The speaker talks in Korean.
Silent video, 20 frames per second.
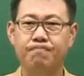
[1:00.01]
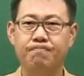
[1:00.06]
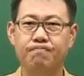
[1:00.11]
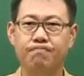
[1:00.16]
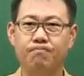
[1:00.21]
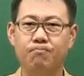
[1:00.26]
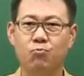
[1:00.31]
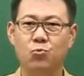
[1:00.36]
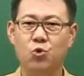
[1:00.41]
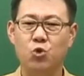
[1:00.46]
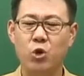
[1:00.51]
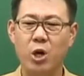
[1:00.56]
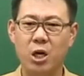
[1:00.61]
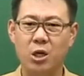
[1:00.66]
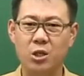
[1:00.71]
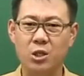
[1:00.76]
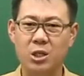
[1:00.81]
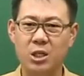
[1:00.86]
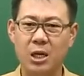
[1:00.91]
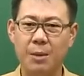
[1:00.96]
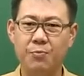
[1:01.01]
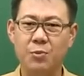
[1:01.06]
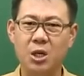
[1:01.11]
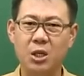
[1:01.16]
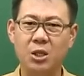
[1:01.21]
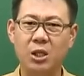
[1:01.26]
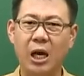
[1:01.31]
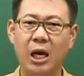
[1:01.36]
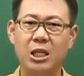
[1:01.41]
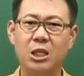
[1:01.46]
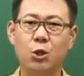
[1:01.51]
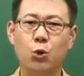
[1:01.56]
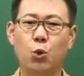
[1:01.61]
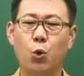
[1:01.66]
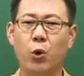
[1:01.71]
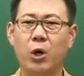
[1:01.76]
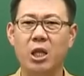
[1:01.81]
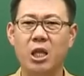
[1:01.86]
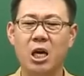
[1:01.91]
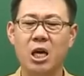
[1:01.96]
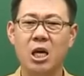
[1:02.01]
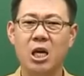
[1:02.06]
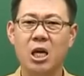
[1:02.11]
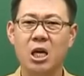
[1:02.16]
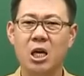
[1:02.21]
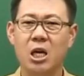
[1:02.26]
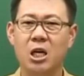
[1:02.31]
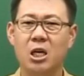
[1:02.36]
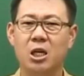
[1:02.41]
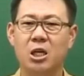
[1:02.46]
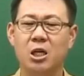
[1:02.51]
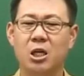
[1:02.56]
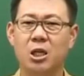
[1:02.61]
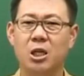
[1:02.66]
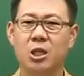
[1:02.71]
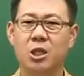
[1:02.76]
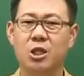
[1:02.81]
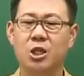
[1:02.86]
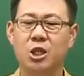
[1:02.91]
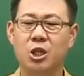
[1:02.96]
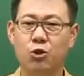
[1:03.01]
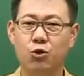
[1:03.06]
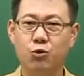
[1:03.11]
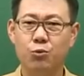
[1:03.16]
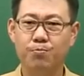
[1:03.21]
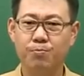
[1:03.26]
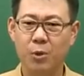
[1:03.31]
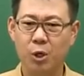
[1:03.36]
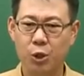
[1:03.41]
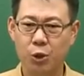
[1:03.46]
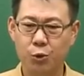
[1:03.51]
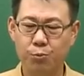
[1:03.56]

음, 최근 3년 4년 동안의 어, 뭐